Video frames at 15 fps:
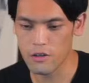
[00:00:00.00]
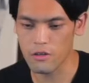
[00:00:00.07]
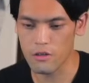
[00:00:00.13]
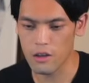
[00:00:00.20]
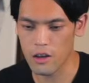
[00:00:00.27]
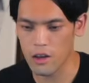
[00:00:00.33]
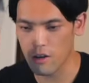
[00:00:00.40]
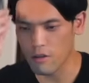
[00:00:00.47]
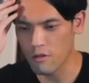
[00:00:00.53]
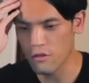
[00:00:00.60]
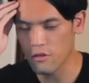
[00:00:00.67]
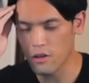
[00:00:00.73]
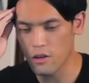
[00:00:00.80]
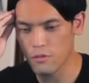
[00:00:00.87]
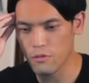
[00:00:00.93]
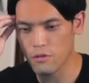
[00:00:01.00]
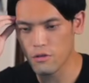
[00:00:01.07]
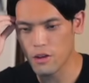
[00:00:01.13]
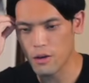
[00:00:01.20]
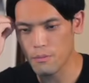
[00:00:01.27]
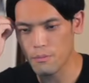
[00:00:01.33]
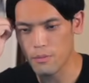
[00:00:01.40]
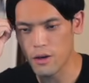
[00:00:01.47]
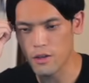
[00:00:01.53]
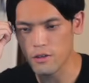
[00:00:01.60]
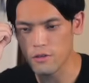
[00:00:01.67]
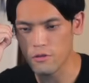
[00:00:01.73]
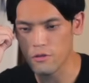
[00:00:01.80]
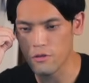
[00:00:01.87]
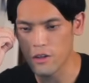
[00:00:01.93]
のでこれもやっぱり
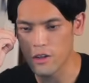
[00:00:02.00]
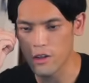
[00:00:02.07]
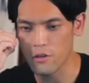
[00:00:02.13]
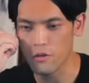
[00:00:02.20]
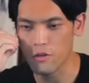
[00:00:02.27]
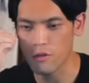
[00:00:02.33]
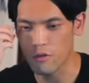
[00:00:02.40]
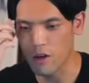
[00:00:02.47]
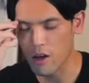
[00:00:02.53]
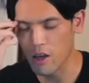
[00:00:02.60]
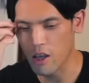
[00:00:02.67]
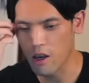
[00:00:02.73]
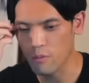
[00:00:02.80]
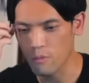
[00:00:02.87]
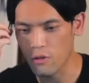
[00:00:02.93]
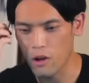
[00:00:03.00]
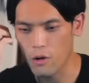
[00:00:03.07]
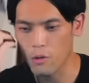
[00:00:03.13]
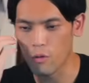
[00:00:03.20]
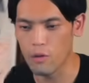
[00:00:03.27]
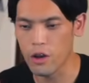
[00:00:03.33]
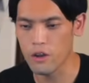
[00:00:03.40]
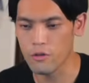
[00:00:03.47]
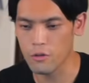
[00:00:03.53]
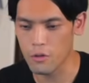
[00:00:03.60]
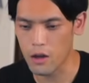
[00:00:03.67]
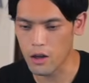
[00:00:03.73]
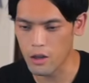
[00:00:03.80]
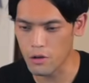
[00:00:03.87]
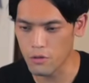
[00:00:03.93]
外行った時とかキャンプとか公園と
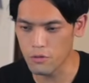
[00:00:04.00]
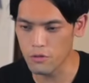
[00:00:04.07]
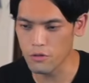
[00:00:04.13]
かでお